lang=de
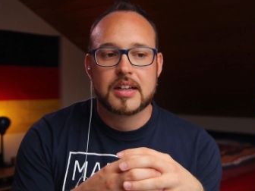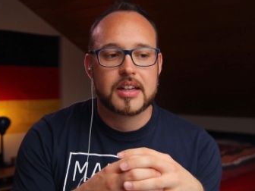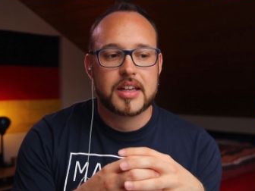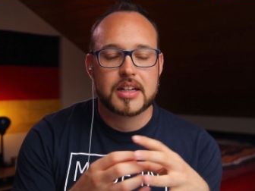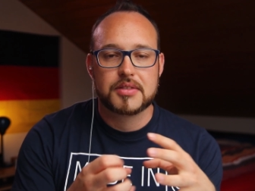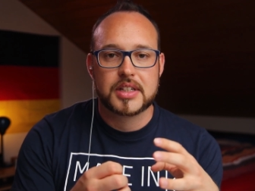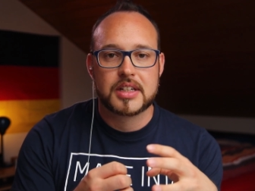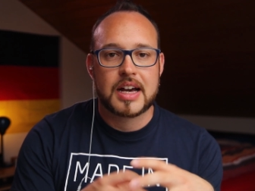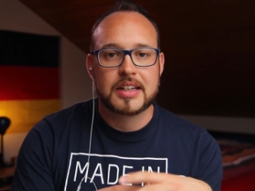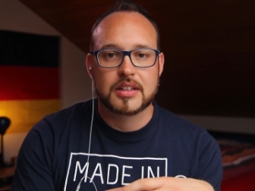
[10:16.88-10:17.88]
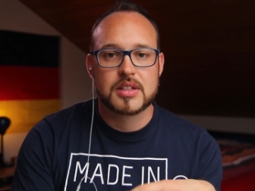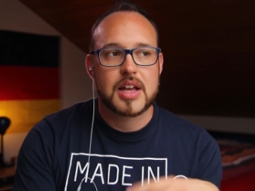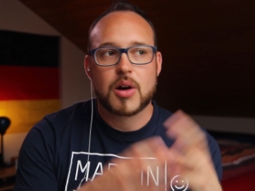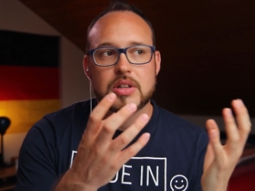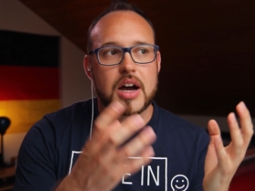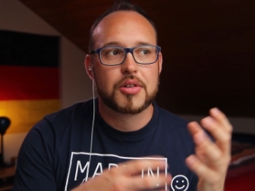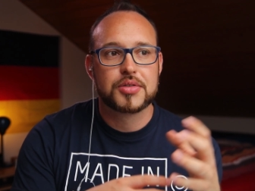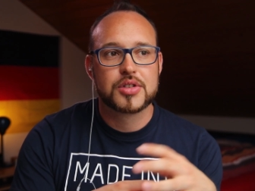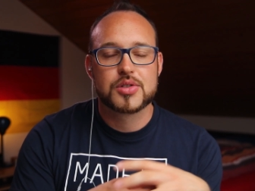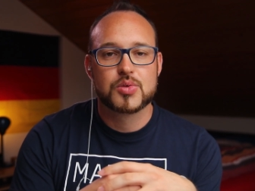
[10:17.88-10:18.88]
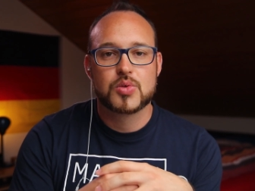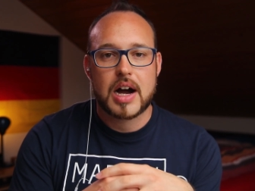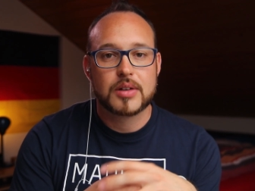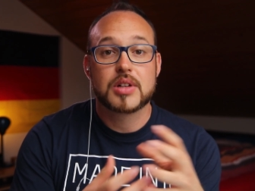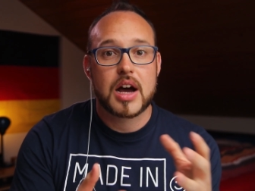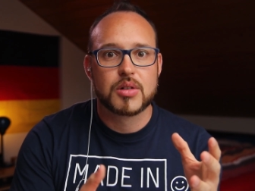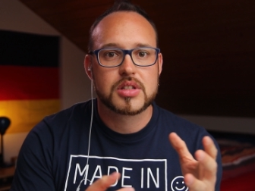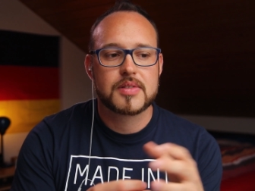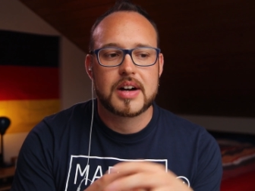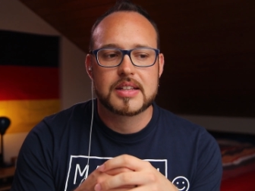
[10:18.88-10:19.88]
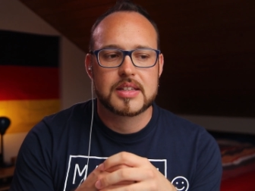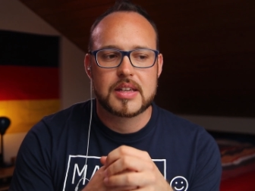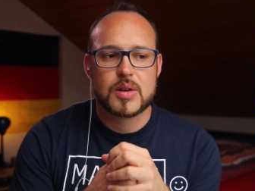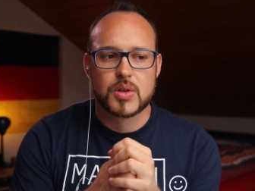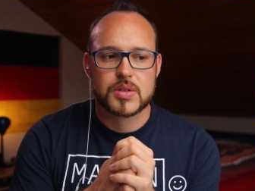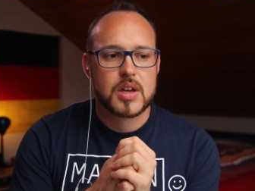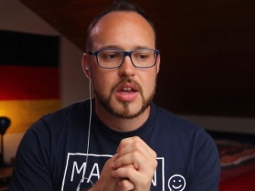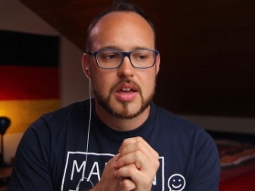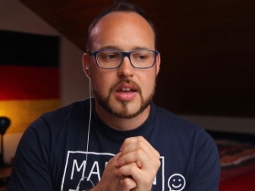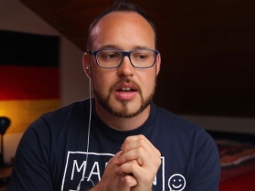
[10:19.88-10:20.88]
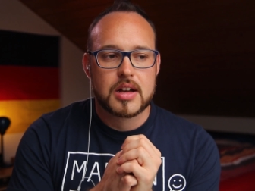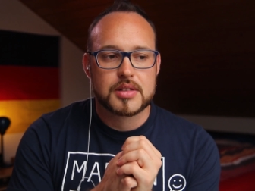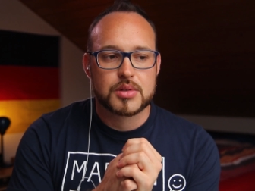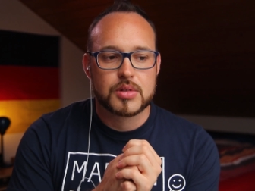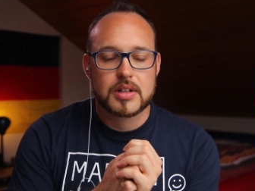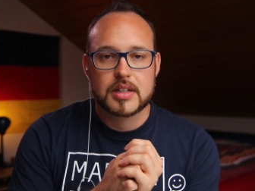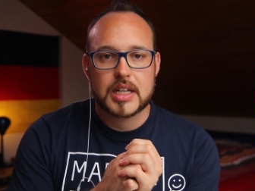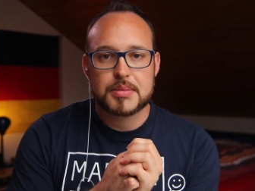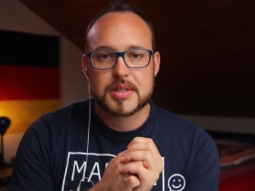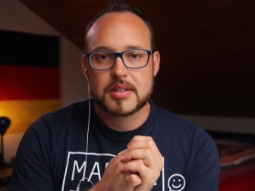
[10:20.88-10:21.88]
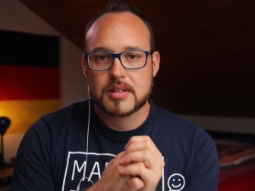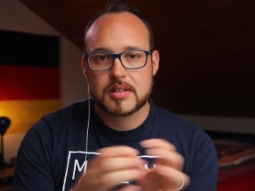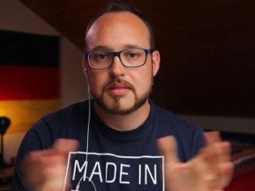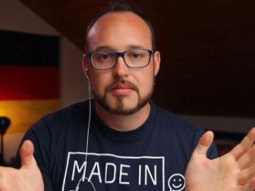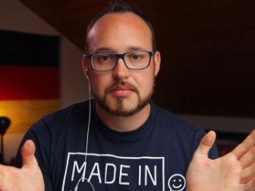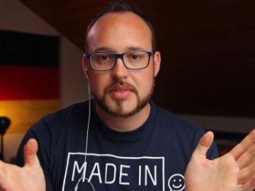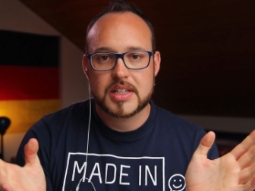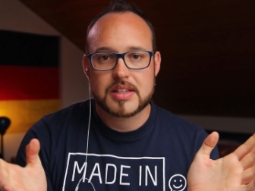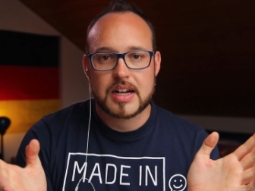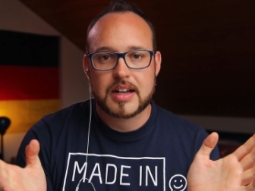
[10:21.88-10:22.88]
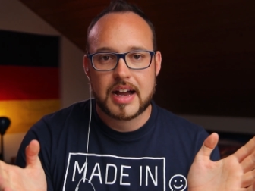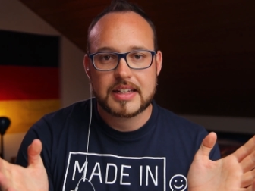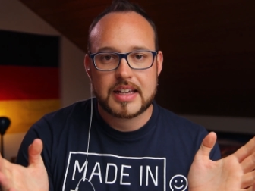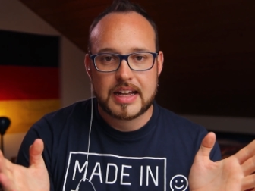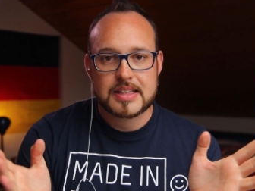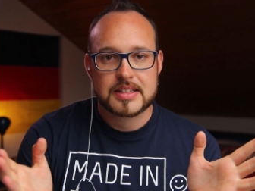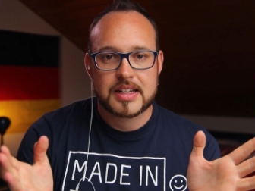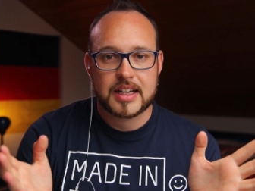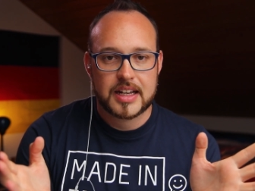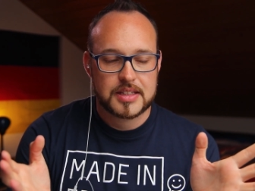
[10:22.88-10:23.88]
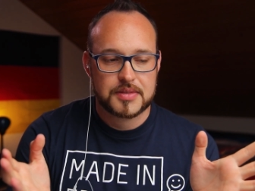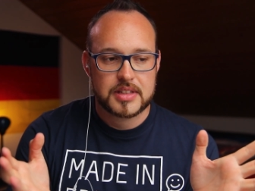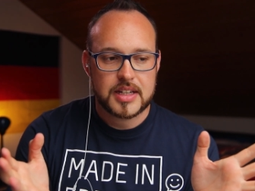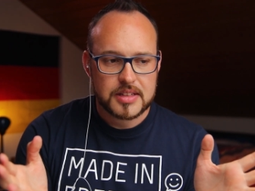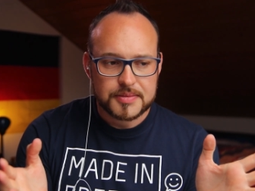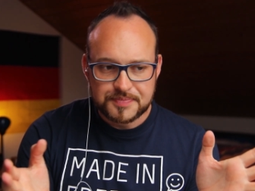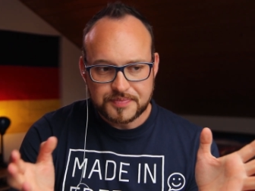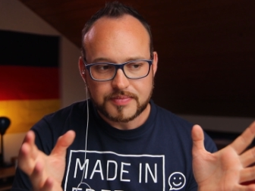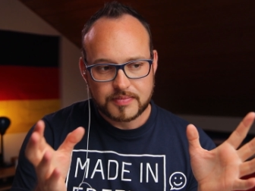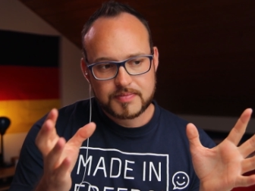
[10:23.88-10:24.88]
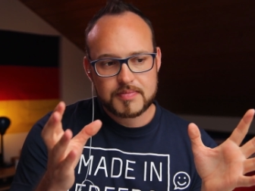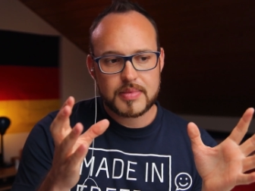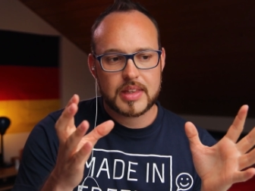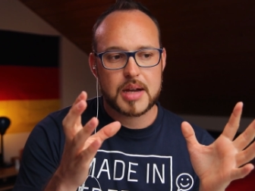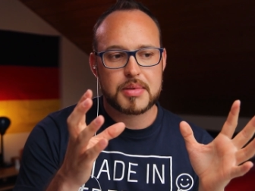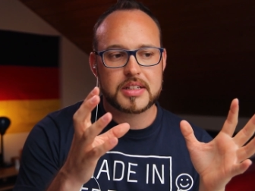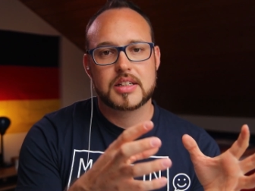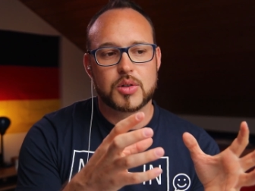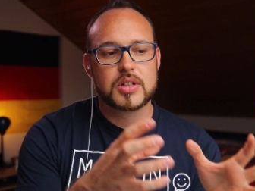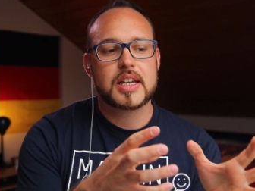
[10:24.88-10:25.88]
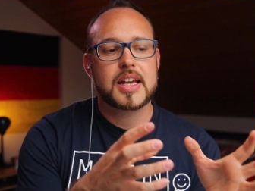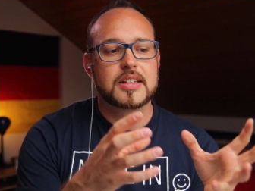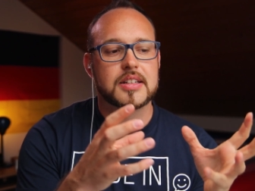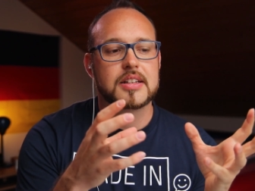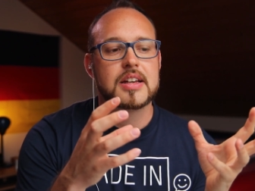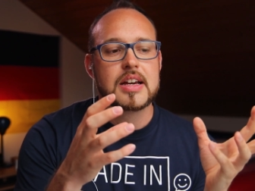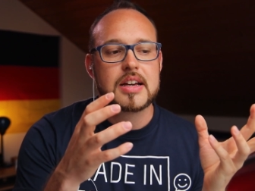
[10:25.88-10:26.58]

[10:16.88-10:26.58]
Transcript: äh, irgendwie einen anderen Sound auf und zu, an und aus quasi. Und äh, so gibt es, wie gesagt, keine Grenze in der Kreativität. Aber die grundlegenden